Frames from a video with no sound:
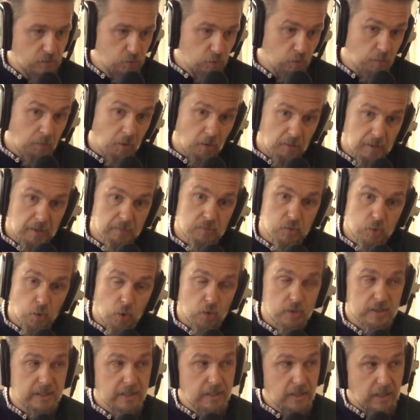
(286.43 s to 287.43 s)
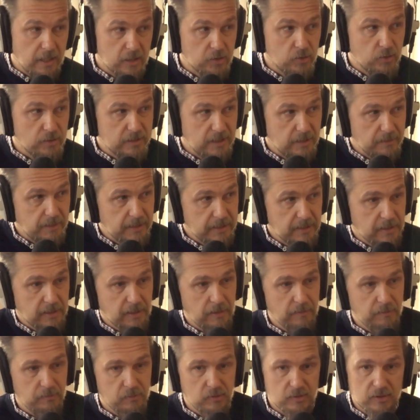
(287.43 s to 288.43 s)
tout le problème du recyclage de ces
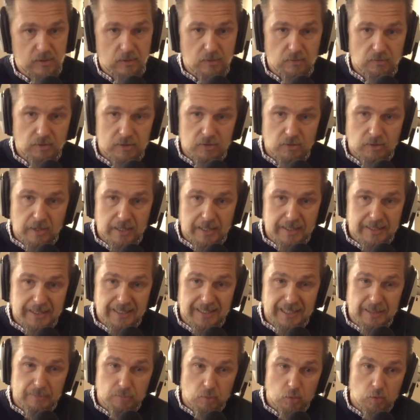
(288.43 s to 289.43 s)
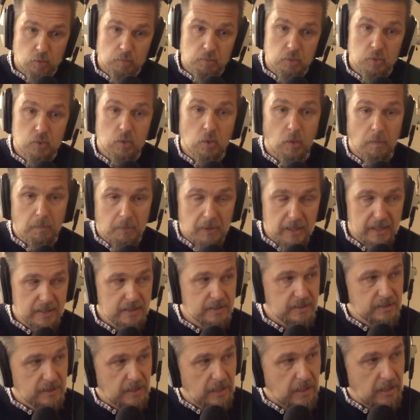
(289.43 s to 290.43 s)
batteries, puisqu'une voiture électrique est beaucoup plus
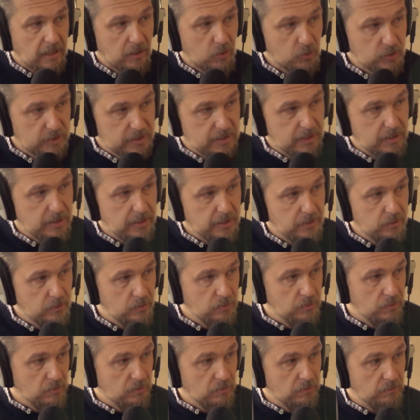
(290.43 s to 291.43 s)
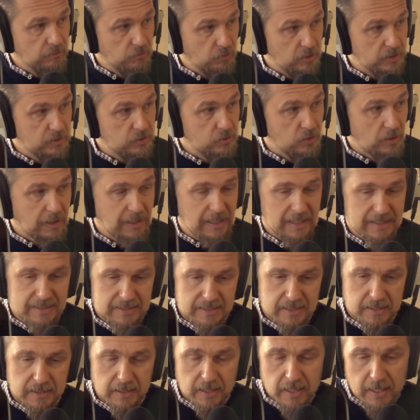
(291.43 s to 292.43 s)
complexe à recycler qu'une voiture
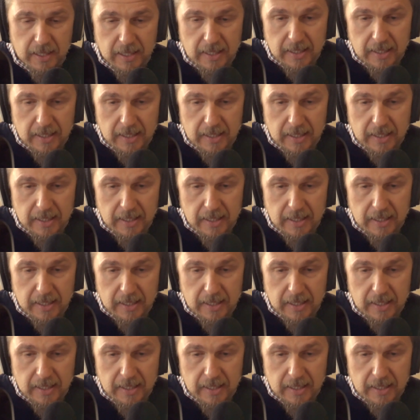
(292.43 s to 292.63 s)
classique.